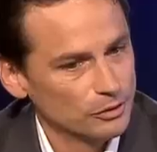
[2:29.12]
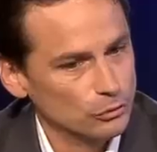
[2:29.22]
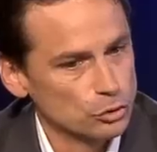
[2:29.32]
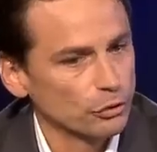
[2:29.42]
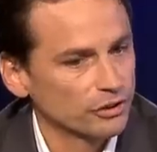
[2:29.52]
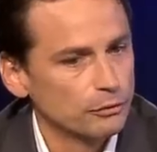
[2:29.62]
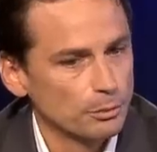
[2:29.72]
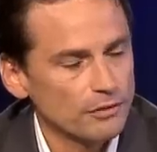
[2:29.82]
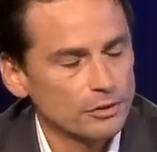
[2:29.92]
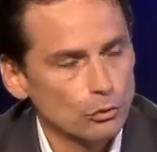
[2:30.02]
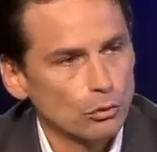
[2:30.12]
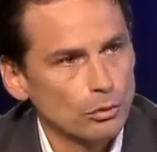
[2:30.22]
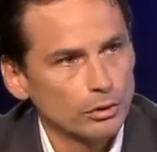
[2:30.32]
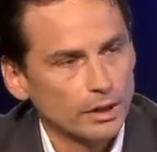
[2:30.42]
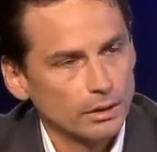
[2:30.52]
Donc je pense qu'il faut parfaitement
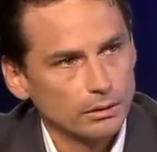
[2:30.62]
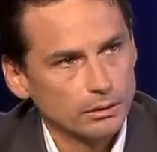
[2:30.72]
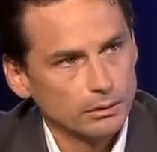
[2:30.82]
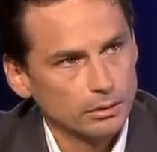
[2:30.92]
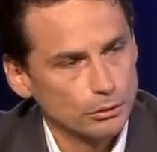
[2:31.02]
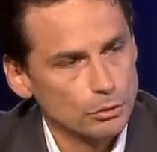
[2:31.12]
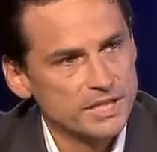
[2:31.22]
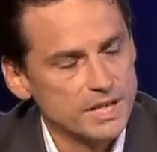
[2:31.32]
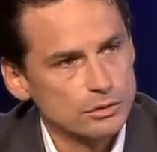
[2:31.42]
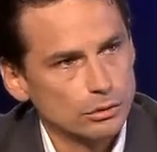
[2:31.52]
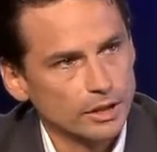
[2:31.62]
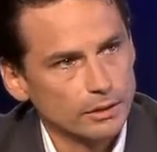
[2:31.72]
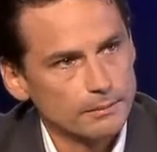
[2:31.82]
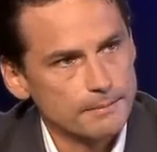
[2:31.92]
comprendre le, business du client.